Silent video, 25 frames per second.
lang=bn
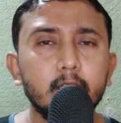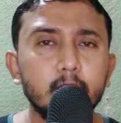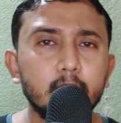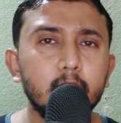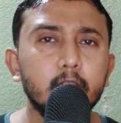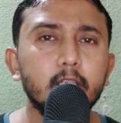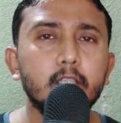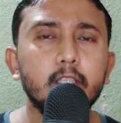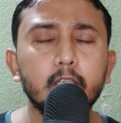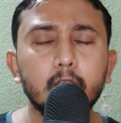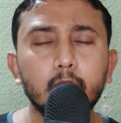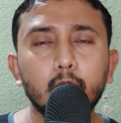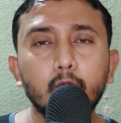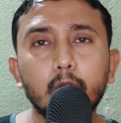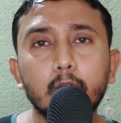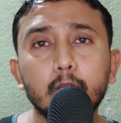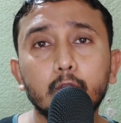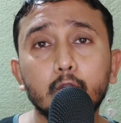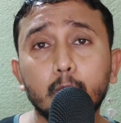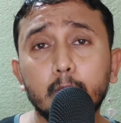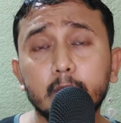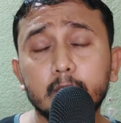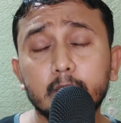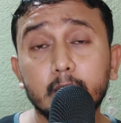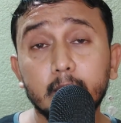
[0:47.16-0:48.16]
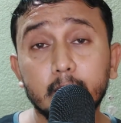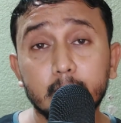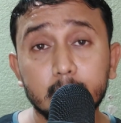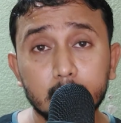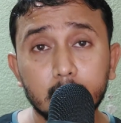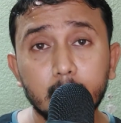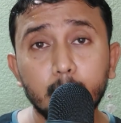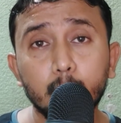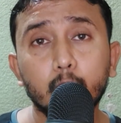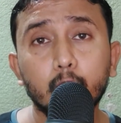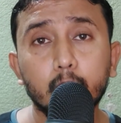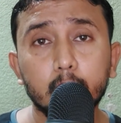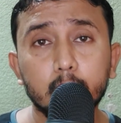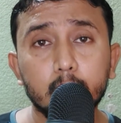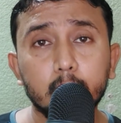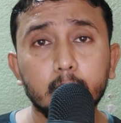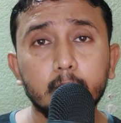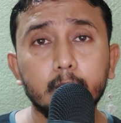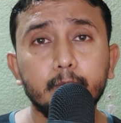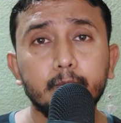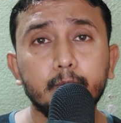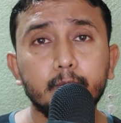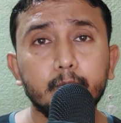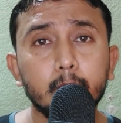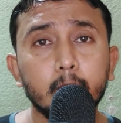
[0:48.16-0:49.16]
যে শিডিউলেই তোমাদের এক্সাম
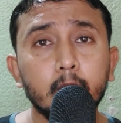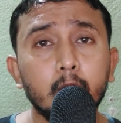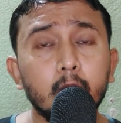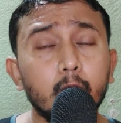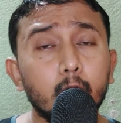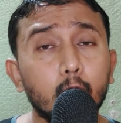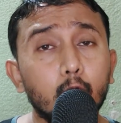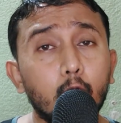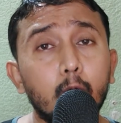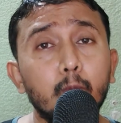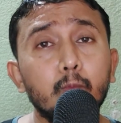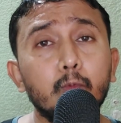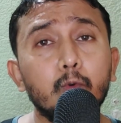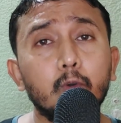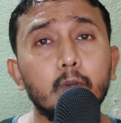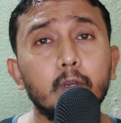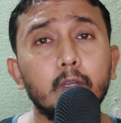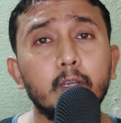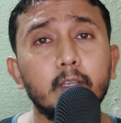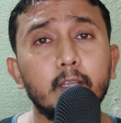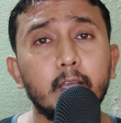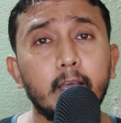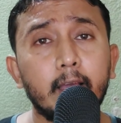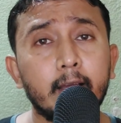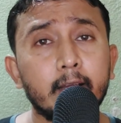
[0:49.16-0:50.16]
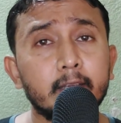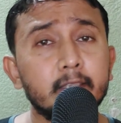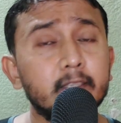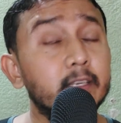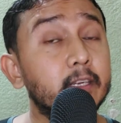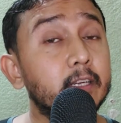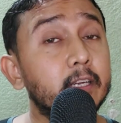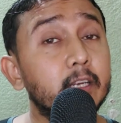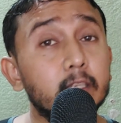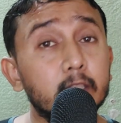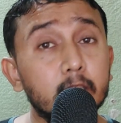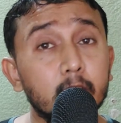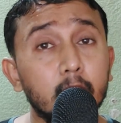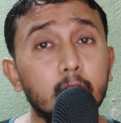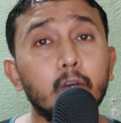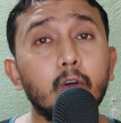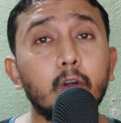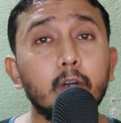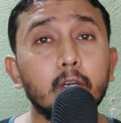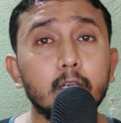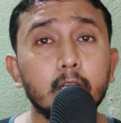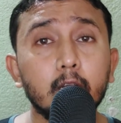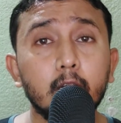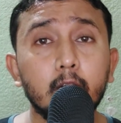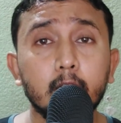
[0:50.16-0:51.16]
রয়েছে কম করে এক থেকে দেড়
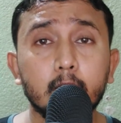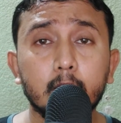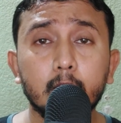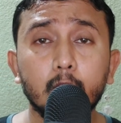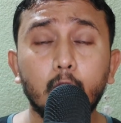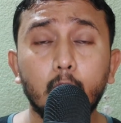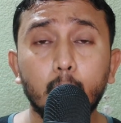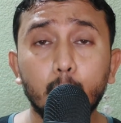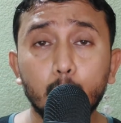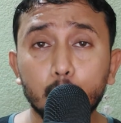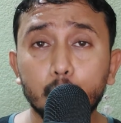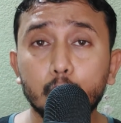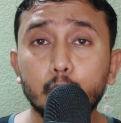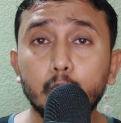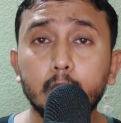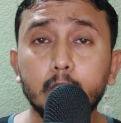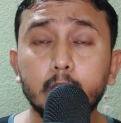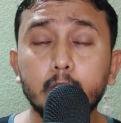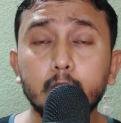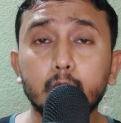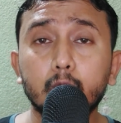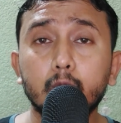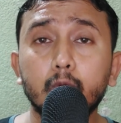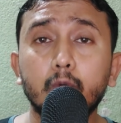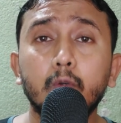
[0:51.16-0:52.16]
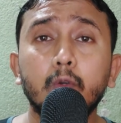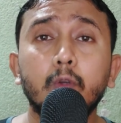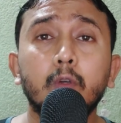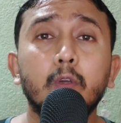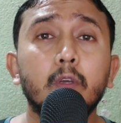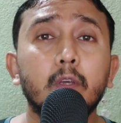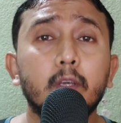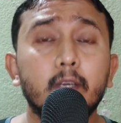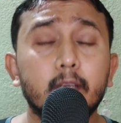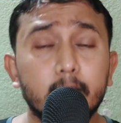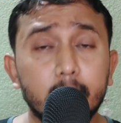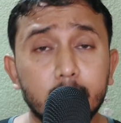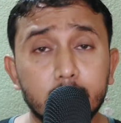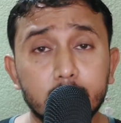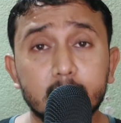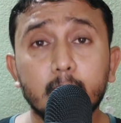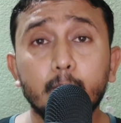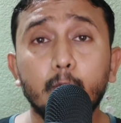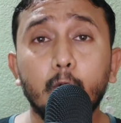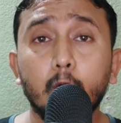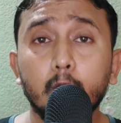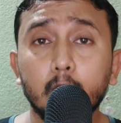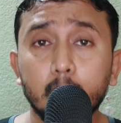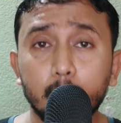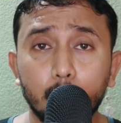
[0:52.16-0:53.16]
ঘন্টা আগে অবশ্যই কিন্তু
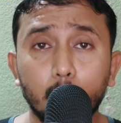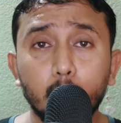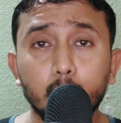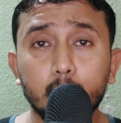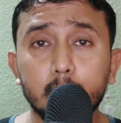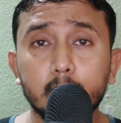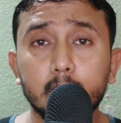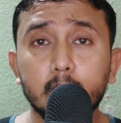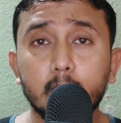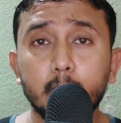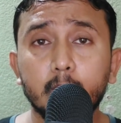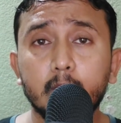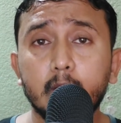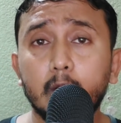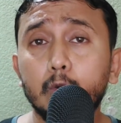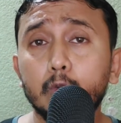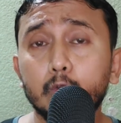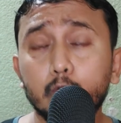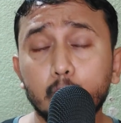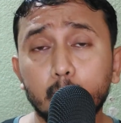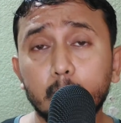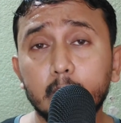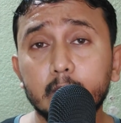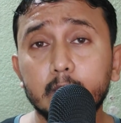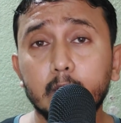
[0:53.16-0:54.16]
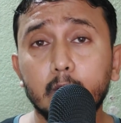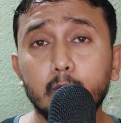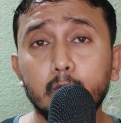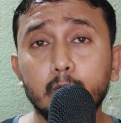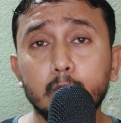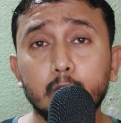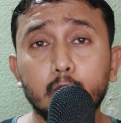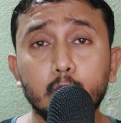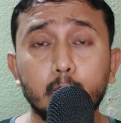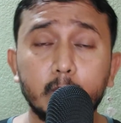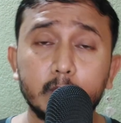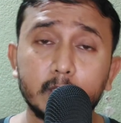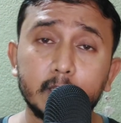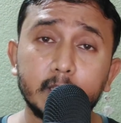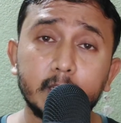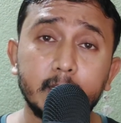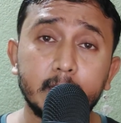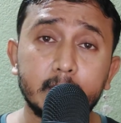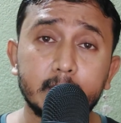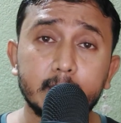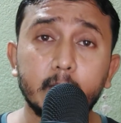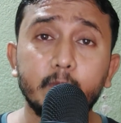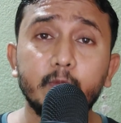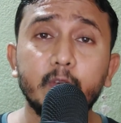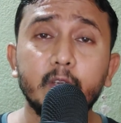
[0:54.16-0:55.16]
এক্সাম হলে পৌঁছে যাবে কারণ তোমরা জানো যে তোমাদের
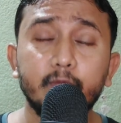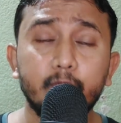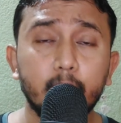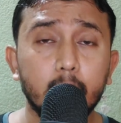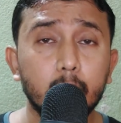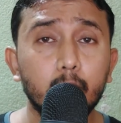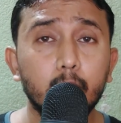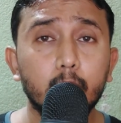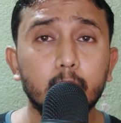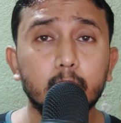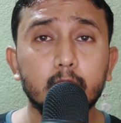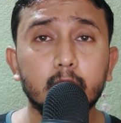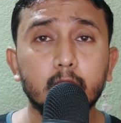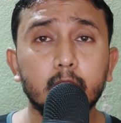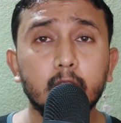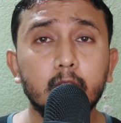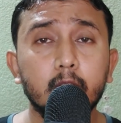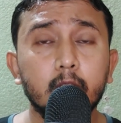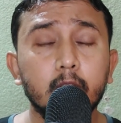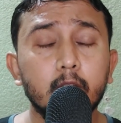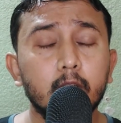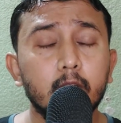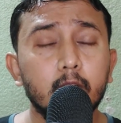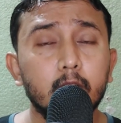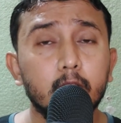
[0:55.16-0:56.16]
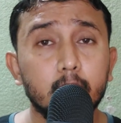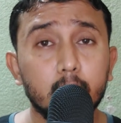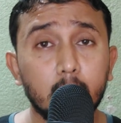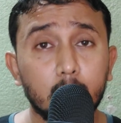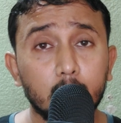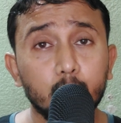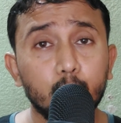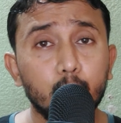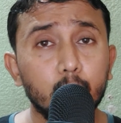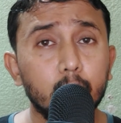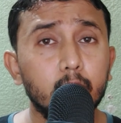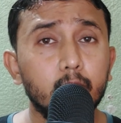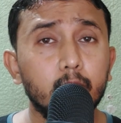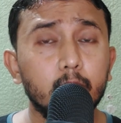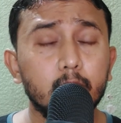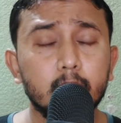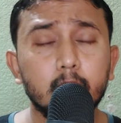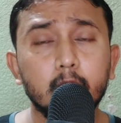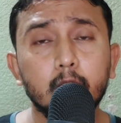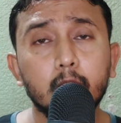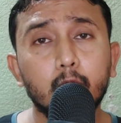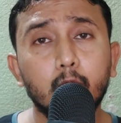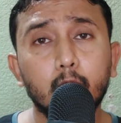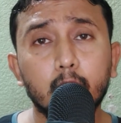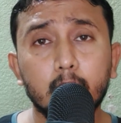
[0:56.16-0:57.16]
এক্সামের ভেনু হচ্ছে যাদবপুর
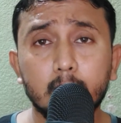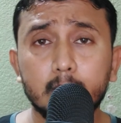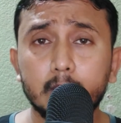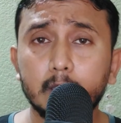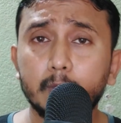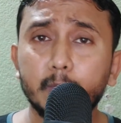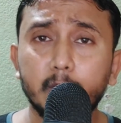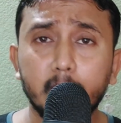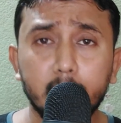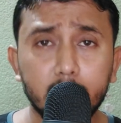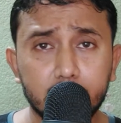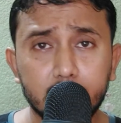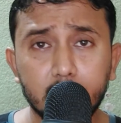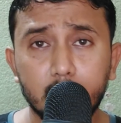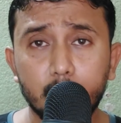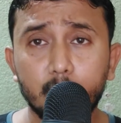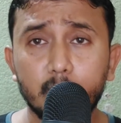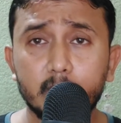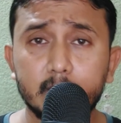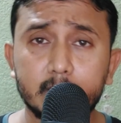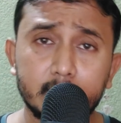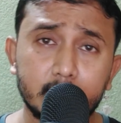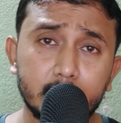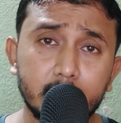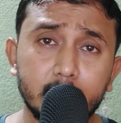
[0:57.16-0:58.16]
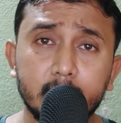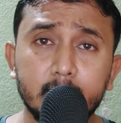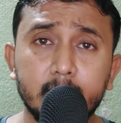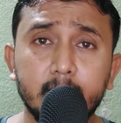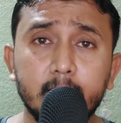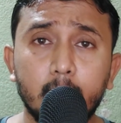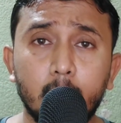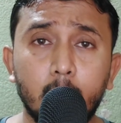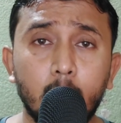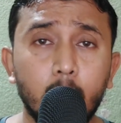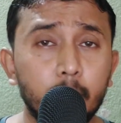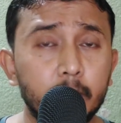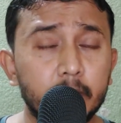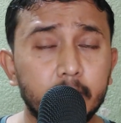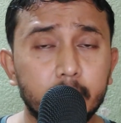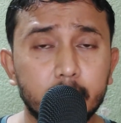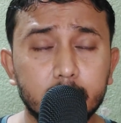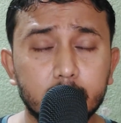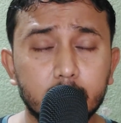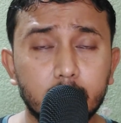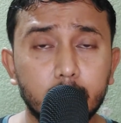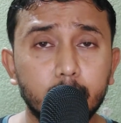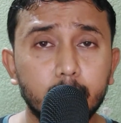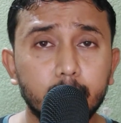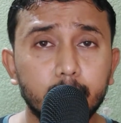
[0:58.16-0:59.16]
ইউনিভার্সিটি কলকাতার মেইন ক্যাম্পাস এখানেই হবে
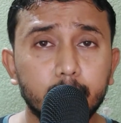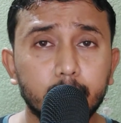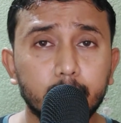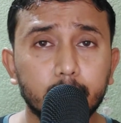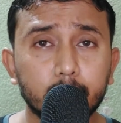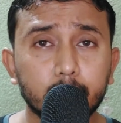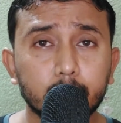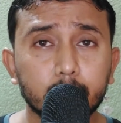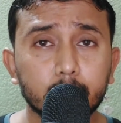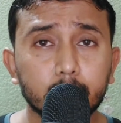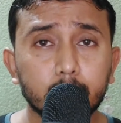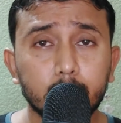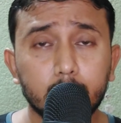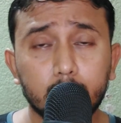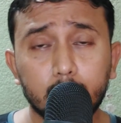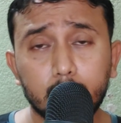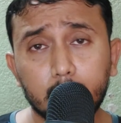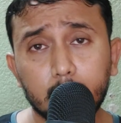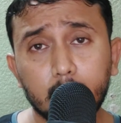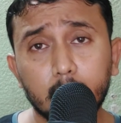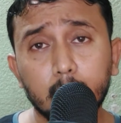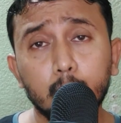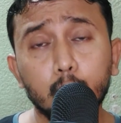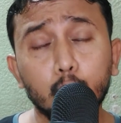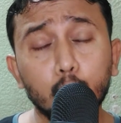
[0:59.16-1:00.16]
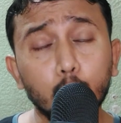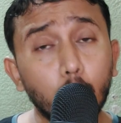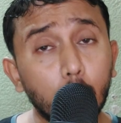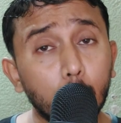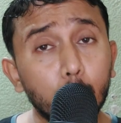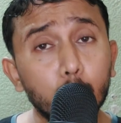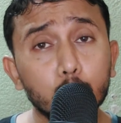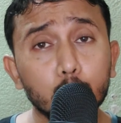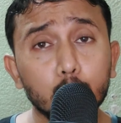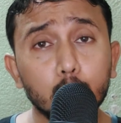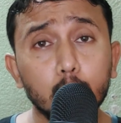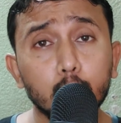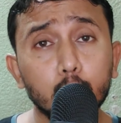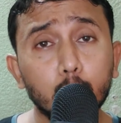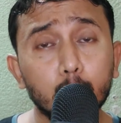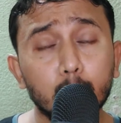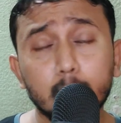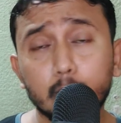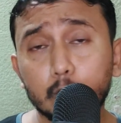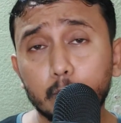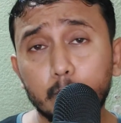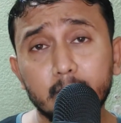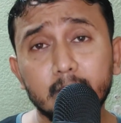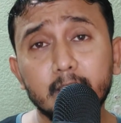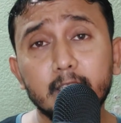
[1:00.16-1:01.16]
এক্সাম তো অবশ্যই
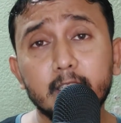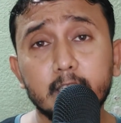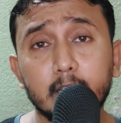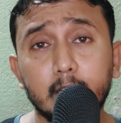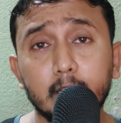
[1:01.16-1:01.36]
তোমরা তোমাদের